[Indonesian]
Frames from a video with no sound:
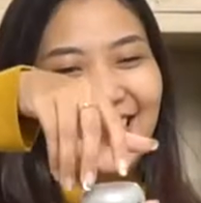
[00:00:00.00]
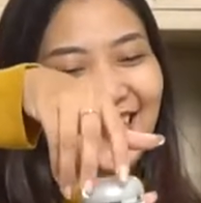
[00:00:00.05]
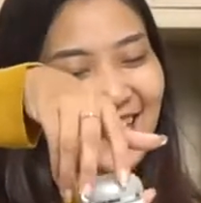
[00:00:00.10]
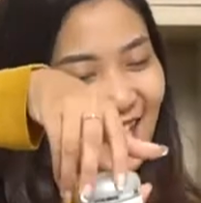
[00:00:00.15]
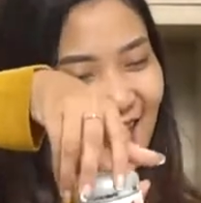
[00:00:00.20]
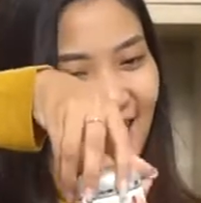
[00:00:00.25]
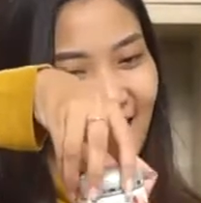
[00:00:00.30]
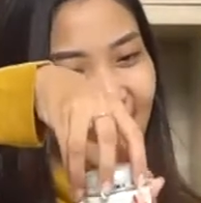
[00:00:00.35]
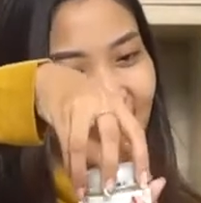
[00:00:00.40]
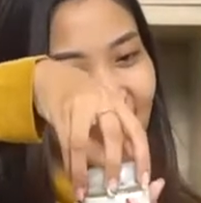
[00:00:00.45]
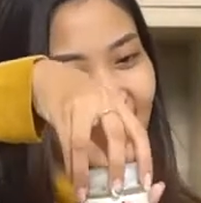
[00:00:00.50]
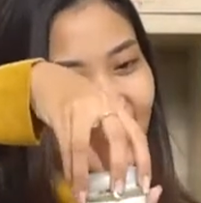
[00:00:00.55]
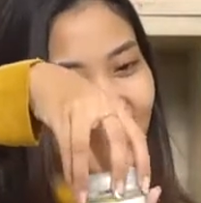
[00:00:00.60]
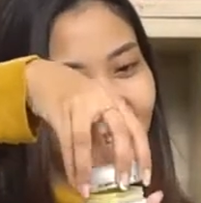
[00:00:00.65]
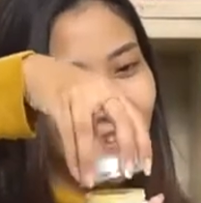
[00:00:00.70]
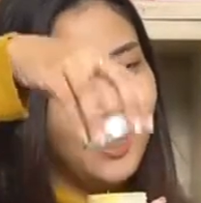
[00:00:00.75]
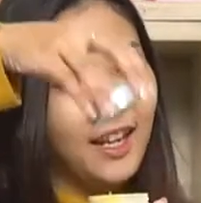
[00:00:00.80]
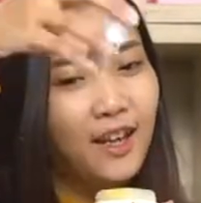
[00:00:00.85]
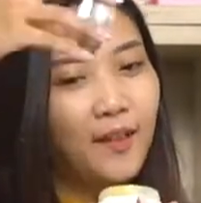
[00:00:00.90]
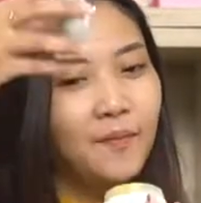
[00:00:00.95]
Jadi dia kayak
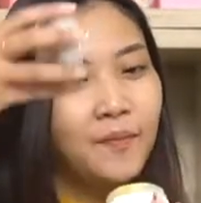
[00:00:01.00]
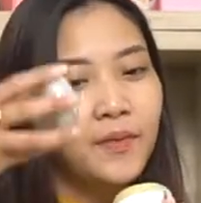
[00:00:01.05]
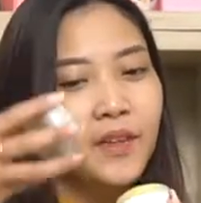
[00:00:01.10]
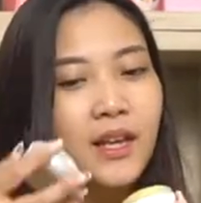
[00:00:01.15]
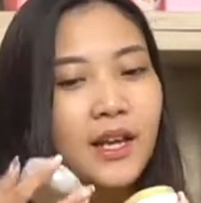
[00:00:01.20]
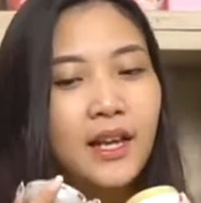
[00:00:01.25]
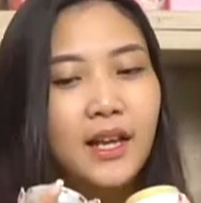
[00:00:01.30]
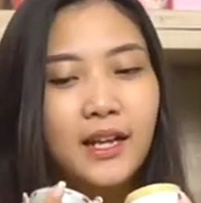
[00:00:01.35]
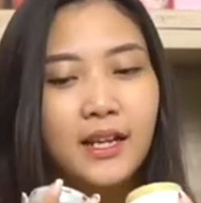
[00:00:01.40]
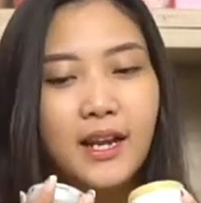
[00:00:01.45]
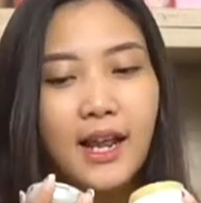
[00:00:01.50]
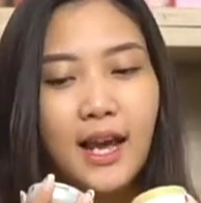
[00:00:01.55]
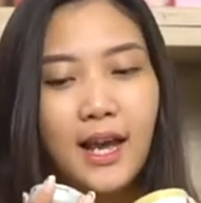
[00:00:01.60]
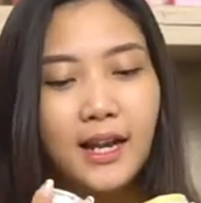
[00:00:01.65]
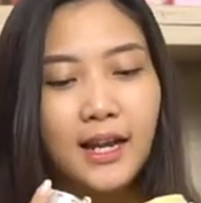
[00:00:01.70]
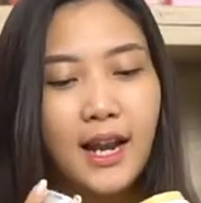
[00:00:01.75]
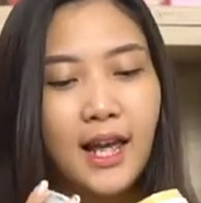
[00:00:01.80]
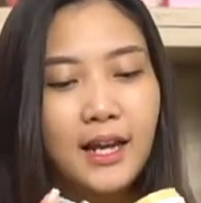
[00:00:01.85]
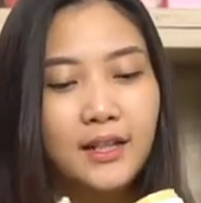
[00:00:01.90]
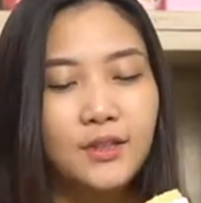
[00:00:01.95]
gini
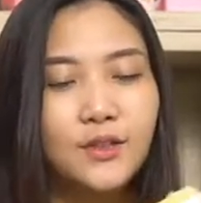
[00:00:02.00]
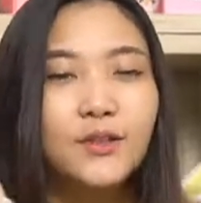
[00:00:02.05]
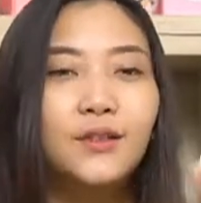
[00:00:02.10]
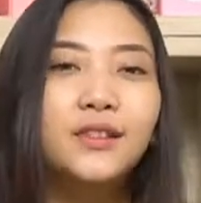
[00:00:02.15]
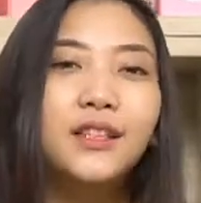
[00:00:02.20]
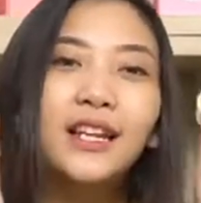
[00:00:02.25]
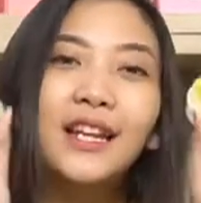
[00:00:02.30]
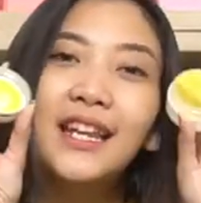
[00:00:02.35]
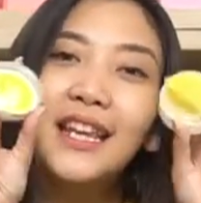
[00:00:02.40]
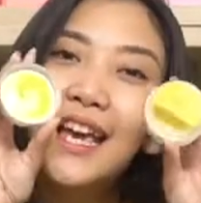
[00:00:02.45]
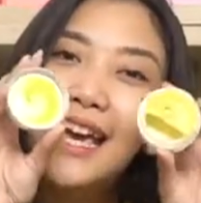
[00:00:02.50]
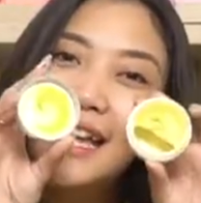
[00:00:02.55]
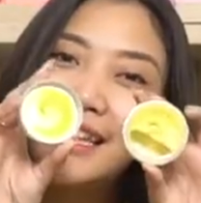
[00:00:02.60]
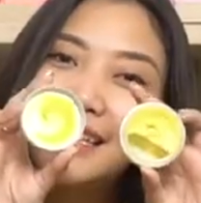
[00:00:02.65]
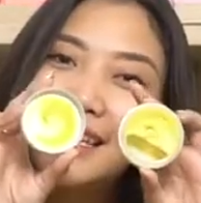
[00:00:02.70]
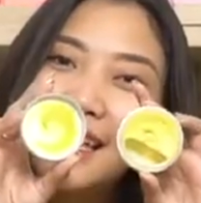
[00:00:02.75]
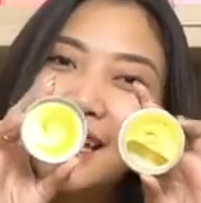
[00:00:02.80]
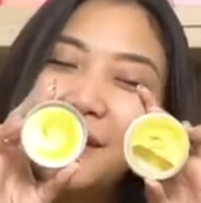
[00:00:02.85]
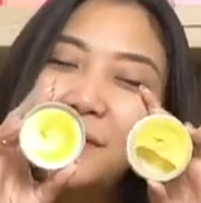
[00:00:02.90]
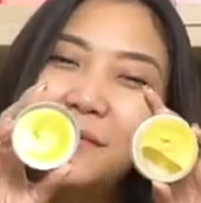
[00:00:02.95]
dan langsung terlihat
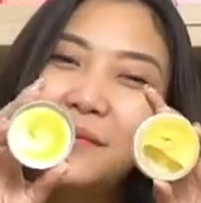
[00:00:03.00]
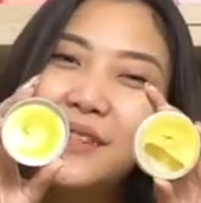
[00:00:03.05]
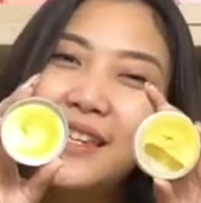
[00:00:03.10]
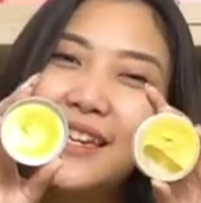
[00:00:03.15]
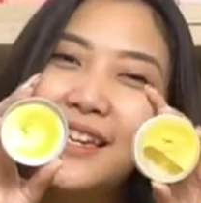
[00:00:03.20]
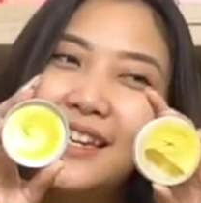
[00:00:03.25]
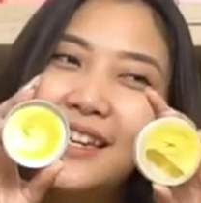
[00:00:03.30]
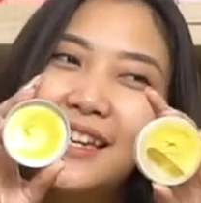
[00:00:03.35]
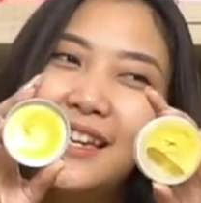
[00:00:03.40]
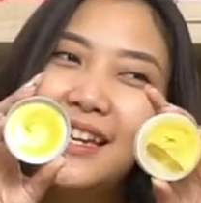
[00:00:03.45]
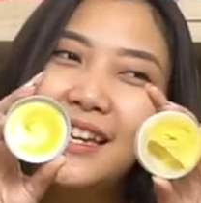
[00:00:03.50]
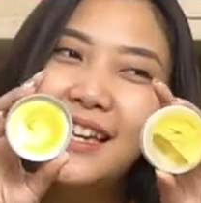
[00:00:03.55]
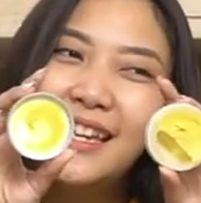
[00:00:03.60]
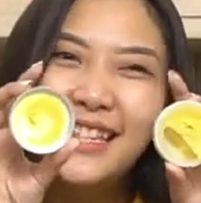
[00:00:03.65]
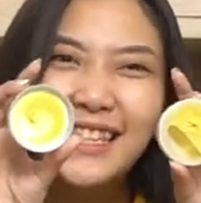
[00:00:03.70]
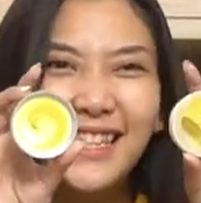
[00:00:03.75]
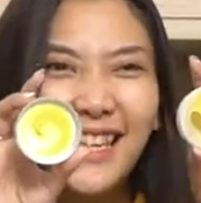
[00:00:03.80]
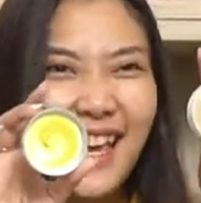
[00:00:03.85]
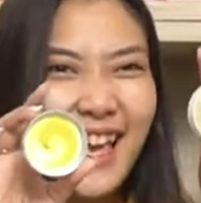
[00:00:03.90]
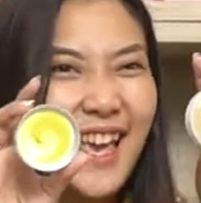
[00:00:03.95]
krimnya.
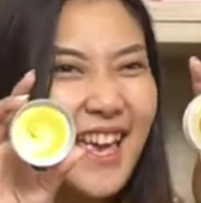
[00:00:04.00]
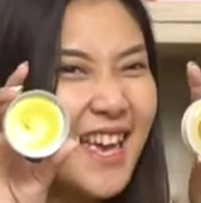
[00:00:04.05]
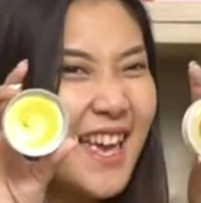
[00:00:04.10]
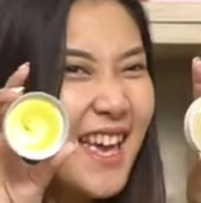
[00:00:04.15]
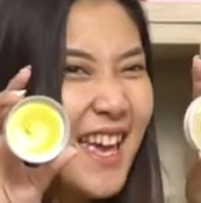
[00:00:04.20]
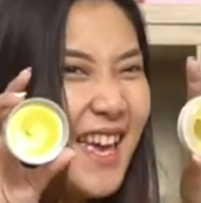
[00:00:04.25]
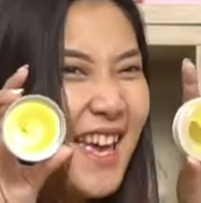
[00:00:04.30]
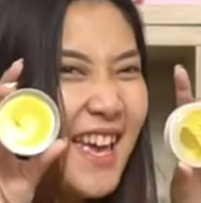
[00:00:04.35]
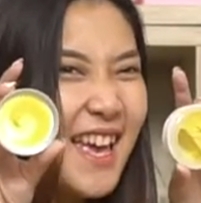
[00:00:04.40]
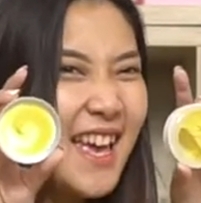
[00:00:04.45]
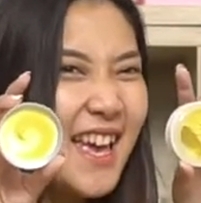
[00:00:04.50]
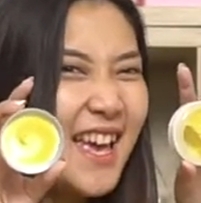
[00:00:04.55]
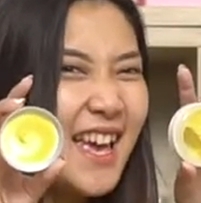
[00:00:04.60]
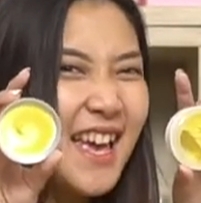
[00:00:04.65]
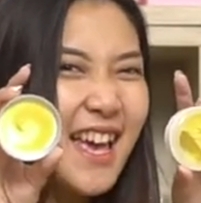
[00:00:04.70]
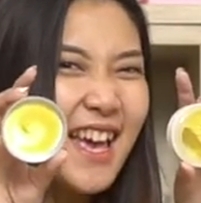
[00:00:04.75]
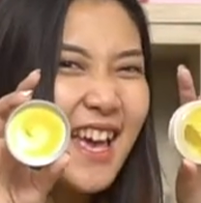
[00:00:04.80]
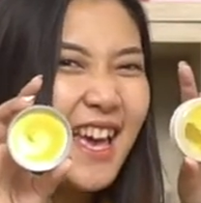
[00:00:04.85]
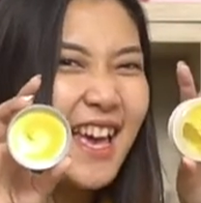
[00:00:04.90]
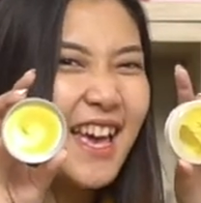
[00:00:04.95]

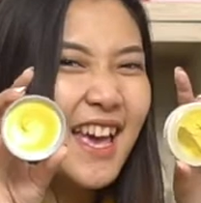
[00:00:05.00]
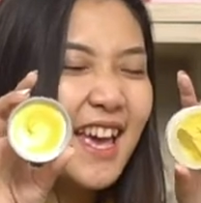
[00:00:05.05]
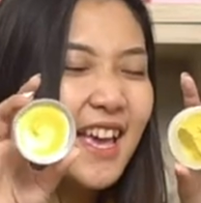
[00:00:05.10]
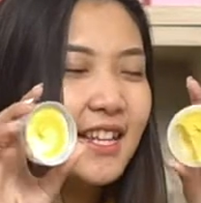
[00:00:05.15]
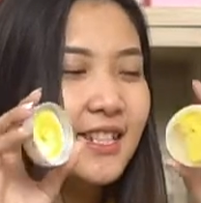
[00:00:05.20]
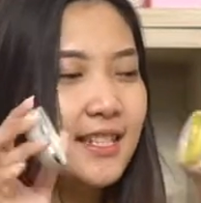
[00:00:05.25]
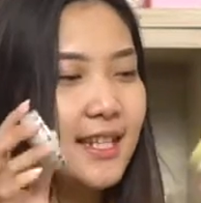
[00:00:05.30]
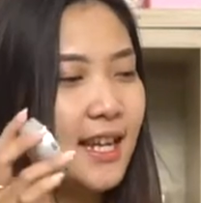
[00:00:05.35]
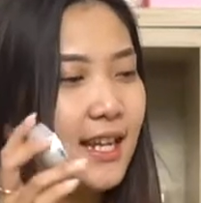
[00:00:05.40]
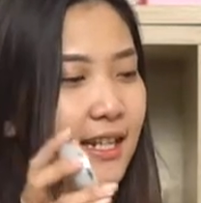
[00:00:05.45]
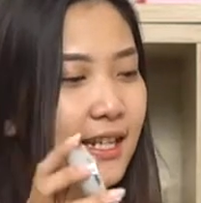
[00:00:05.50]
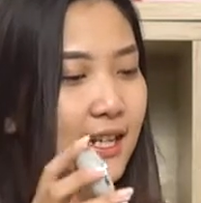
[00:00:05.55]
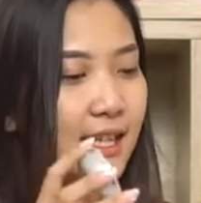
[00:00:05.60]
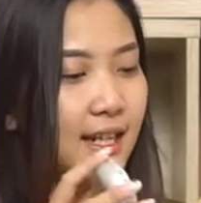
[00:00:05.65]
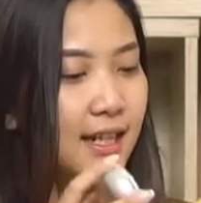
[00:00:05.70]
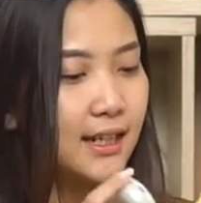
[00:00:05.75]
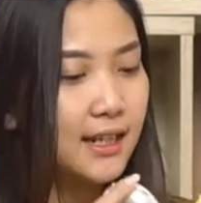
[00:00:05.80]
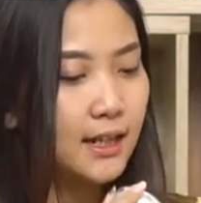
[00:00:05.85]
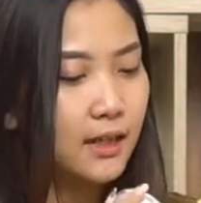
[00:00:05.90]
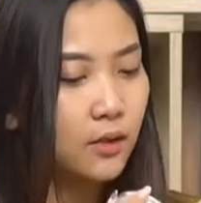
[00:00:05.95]
Yeay!
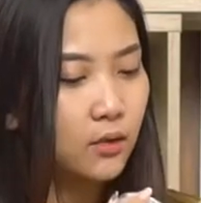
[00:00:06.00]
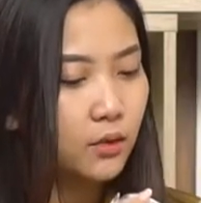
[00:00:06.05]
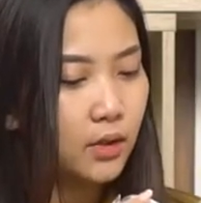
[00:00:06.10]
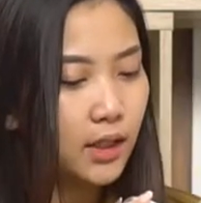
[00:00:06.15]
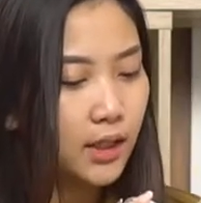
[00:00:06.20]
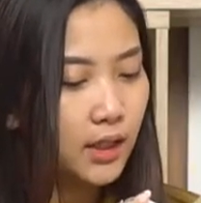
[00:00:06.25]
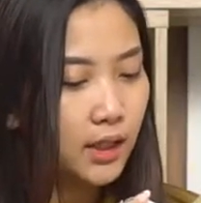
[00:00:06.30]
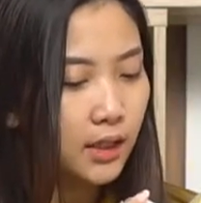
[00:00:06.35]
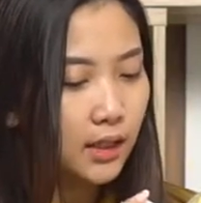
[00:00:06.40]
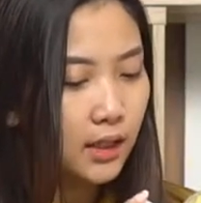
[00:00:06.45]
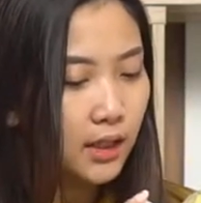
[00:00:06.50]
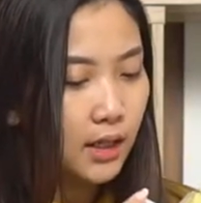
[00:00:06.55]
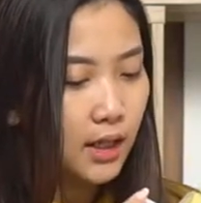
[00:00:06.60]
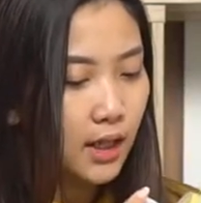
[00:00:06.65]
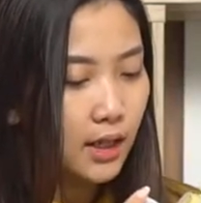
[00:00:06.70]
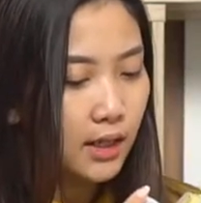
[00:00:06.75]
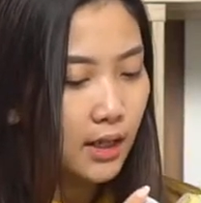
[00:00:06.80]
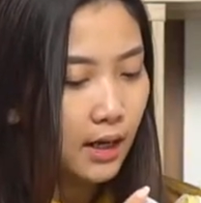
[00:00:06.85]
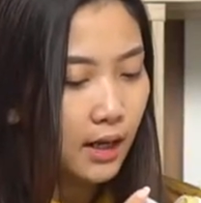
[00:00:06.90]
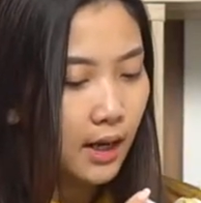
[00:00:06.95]
Jadi ini kuning
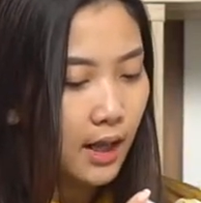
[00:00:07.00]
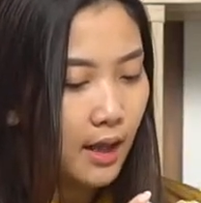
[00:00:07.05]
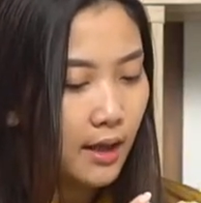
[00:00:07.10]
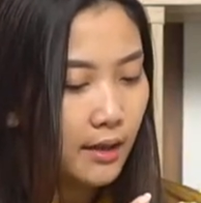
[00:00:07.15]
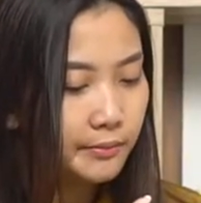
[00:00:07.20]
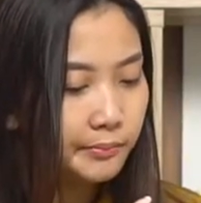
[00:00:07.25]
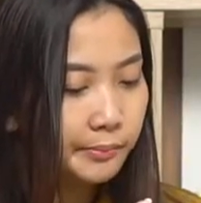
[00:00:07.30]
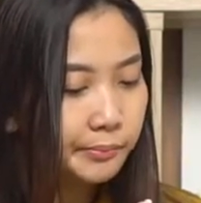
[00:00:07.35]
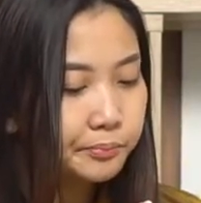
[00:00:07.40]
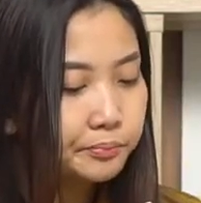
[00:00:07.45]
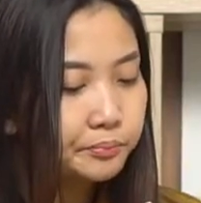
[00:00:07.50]
ini adalah